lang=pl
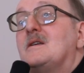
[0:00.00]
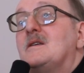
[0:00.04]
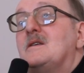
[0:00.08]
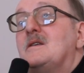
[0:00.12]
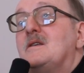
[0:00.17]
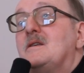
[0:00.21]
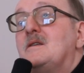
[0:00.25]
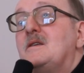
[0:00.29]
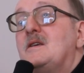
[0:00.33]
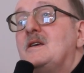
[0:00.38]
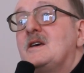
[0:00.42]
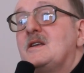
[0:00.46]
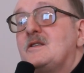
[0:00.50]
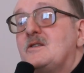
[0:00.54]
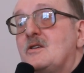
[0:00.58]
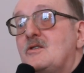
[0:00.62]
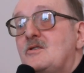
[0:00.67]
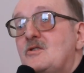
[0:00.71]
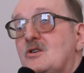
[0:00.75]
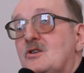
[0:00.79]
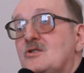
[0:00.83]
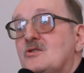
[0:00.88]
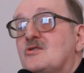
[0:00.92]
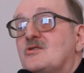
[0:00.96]

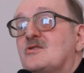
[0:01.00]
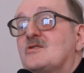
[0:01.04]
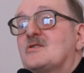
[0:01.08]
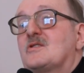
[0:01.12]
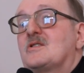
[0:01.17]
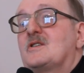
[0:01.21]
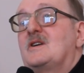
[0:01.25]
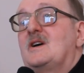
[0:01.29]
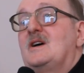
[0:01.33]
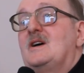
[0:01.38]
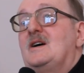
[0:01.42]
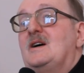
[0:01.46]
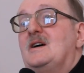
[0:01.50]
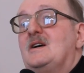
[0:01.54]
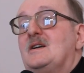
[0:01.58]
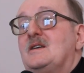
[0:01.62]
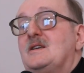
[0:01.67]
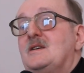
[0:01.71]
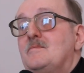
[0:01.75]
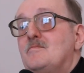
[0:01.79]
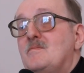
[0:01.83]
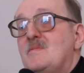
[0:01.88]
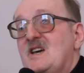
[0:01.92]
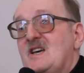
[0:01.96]
Jednostka
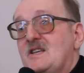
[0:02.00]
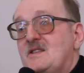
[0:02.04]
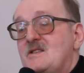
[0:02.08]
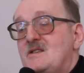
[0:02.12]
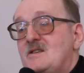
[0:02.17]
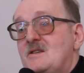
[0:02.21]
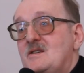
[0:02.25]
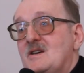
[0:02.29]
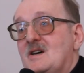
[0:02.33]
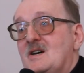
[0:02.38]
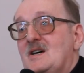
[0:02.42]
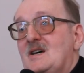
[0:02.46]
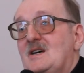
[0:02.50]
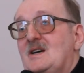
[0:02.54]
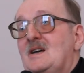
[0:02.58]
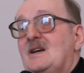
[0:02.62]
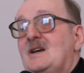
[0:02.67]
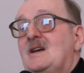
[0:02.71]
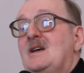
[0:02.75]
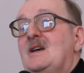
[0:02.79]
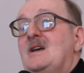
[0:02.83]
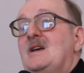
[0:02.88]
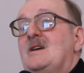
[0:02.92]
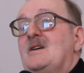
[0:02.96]
i media,
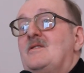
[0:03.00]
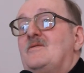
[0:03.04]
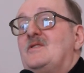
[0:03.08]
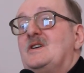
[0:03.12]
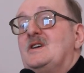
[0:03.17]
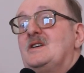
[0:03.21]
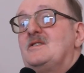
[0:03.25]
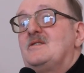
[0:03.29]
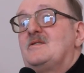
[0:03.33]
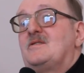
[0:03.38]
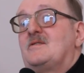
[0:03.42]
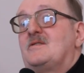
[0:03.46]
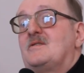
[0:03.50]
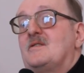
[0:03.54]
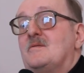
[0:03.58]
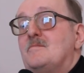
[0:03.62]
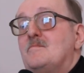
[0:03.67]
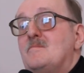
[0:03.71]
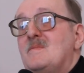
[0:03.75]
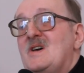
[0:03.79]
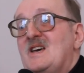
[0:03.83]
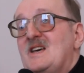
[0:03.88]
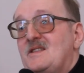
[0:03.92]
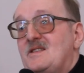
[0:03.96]
więc
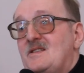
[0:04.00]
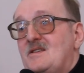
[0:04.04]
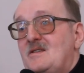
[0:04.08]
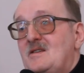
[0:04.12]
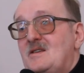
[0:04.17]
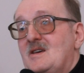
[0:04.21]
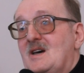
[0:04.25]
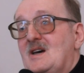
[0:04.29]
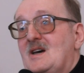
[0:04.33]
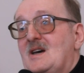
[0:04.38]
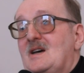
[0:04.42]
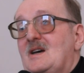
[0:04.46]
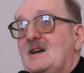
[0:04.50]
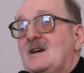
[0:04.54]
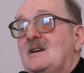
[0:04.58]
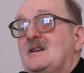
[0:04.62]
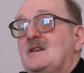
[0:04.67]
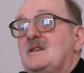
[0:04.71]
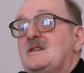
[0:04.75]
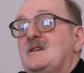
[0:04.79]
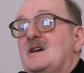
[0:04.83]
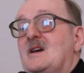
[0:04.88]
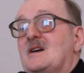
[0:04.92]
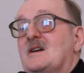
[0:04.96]
media,
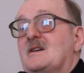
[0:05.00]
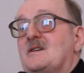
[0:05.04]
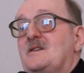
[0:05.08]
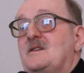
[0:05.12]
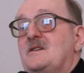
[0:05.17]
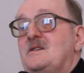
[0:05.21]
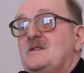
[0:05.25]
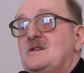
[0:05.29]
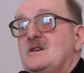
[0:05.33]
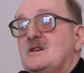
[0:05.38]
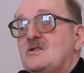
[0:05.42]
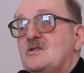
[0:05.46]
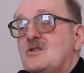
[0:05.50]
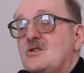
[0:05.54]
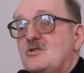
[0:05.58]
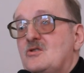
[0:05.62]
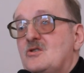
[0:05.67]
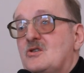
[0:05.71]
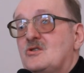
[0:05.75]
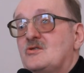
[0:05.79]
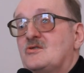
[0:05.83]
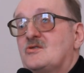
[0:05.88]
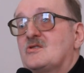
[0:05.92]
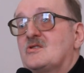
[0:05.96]
jak i
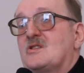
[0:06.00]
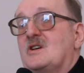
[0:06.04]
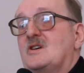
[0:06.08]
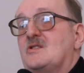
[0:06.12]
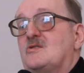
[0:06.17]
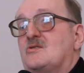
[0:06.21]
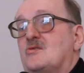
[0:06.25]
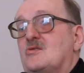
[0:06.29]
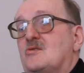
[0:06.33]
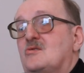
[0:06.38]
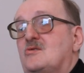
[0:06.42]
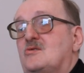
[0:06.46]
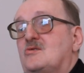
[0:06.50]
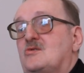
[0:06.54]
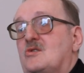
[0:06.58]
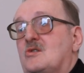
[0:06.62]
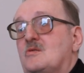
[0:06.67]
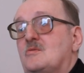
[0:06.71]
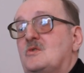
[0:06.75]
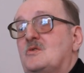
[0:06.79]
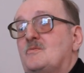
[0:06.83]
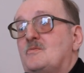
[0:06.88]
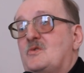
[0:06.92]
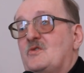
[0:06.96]
jednostka są z
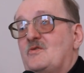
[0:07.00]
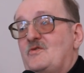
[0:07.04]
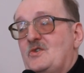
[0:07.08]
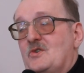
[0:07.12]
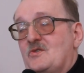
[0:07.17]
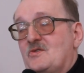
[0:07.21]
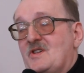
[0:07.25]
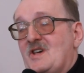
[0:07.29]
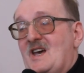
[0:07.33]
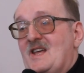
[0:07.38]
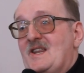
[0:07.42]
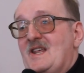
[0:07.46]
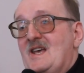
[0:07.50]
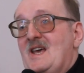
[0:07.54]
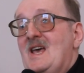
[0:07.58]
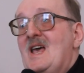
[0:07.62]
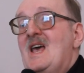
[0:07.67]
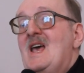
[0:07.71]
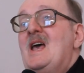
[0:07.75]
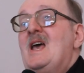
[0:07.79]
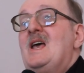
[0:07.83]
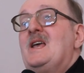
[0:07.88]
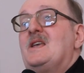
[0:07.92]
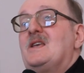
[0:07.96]
sobą powiązane
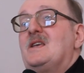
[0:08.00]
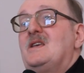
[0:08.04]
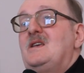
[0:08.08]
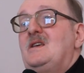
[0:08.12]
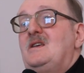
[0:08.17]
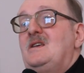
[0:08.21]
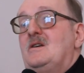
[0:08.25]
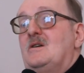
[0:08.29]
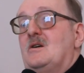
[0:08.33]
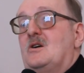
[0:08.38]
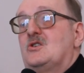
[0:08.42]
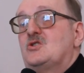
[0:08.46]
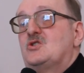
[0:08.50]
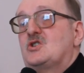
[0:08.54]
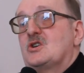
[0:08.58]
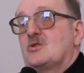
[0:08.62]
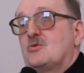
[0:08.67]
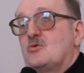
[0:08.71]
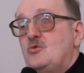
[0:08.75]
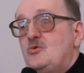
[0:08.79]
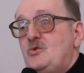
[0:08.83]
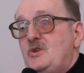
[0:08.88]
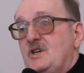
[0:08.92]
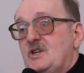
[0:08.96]
i
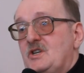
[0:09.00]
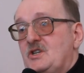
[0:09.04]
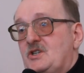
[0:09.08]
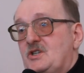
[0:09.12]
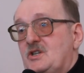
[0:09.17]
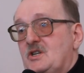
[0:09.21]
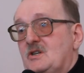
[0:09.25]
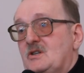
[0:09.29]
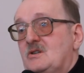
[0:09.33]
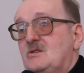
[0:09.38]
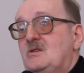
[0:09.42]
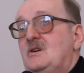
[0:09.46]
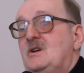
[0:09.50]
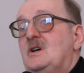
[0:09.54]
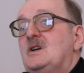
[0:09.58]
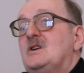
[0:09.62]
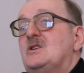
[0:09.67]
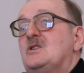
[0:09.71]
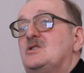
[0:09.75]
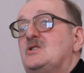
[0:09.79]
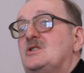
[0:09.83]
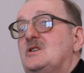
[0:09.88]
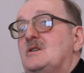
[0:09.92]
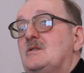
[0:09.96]
oczekuje się,
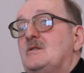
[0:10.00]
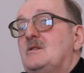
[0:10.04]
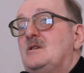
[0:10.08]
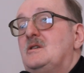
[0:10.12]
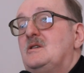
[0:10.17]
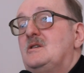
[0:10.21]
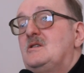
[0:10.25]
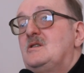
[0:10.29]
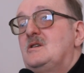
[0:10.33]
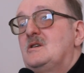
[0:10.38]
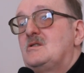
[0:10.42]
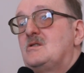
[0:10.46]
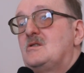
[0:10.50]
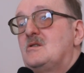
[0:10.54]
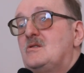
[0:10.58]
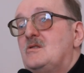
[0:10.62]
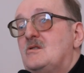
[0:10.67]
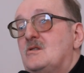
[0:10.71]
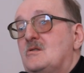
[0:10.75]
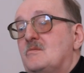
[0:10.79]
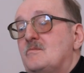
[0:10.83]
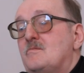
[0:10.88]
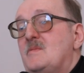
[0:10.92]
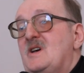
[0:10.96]
że
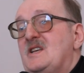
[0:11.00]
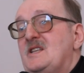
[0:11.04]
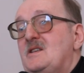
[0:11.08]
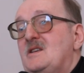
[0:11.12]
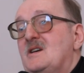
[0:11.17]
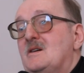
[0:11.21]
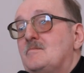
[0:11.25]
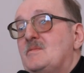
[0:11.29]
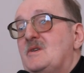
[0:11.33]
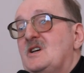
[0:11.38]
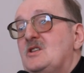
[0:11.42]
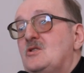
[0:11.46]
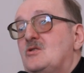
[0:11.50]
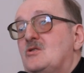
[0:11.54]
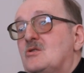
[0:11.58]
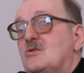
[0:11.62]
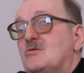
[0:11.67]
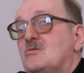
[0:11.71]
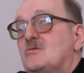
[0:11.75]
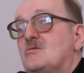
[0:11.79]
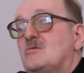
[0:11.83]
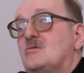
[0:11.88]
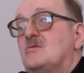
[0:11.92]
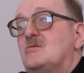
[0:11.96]
jedno, media
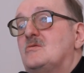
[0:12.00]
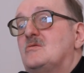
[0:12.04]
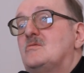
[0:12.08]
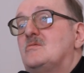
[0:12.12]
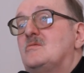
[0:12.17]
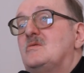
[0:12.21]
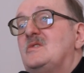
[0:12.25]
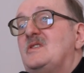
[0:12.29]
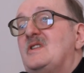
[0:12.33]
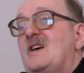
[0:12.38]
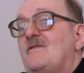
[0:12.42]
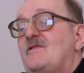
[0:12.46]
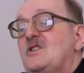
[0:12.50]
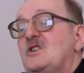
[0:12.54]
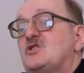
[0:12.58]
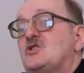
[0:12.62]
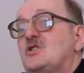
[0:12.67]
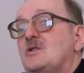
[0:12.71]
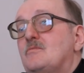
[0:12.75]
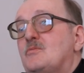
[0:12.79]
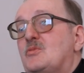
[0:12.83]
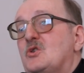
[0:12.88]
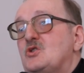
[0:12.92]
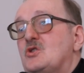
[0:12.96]
będą na
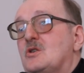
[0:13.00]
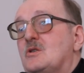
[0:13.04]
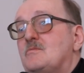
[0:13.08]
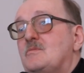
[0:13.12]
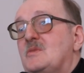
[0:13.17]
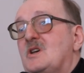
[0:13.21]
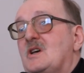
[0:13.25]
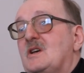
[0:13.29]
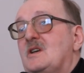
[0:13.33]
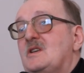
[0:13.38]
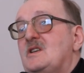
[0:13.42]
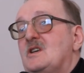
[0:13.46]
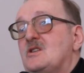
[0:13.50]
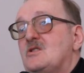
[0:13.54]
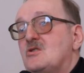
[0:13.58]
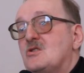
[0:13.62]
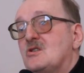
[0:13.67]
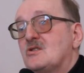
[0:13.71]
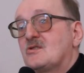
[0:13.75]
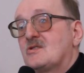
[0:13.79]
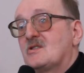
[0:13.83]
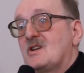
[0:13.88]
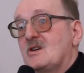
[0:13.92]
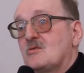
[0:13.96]
wyższym poziomie.
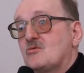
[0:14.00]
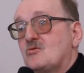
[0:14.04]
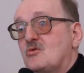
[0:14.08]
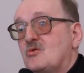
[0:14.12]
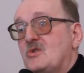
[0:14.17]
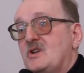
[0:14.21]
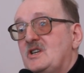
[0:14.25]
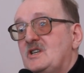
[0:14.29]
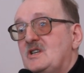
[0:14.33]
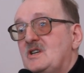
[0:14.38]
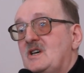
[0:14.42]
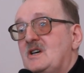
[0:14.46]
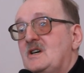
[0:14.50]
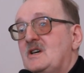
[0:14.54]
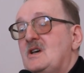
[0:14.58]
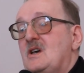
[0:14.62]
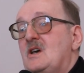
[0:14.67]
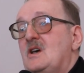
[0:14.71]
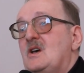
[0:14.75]
Jednostka, która je